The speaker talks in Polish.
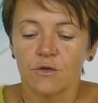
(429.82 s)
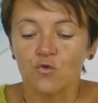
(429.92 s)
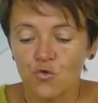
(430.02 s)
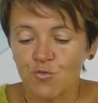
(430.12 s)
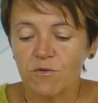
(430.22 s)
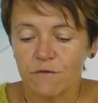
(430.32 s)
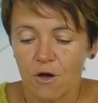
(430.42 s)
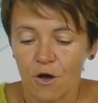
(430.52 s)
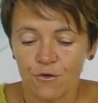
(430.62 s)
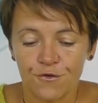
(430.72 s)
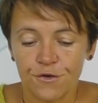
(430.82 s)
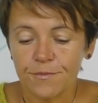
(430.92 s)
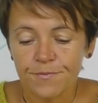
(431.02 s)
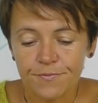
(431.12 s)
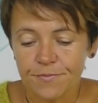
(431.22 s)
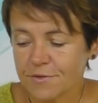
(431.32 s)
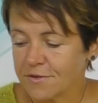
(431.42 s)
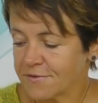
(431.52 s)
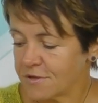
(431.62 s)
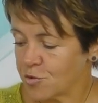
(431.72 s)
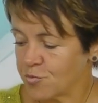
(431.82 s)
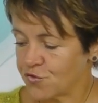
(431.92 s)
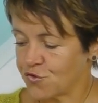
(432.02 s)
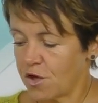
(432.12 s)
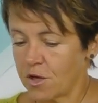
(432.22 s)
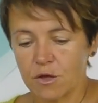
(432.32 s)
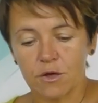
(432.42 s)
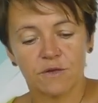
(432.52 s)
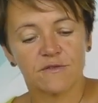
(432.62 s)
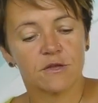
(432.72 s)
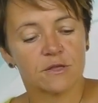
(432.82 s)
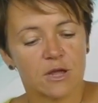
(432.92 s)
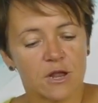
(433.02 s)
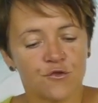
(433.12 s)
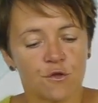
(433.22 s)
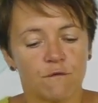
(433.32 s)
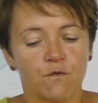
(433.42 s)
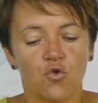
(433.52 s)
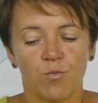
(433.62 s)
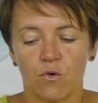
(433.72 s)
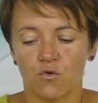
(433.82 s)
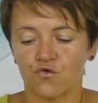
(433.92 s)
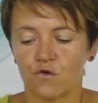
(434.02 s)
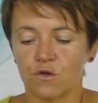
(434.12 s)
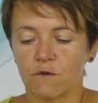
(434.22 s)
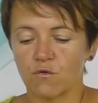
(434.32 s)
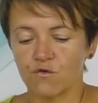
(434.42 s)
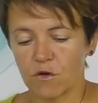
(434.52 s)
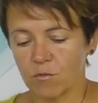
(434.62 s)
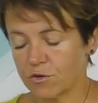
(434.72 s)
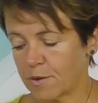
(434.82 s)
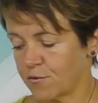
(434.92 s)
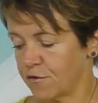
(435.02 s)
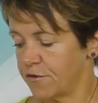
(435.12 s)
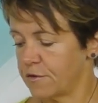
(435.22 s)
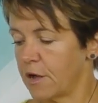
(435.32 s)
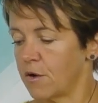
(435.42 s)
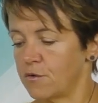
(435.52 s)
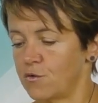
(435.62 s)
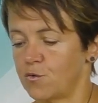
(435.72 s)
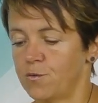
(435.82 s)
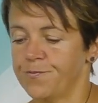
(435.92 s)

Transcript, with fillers: cóż mi wychodzi z tych trzech, z tych na razie dwóch połączonych włóczek, bo ta przyjdzie na końcu.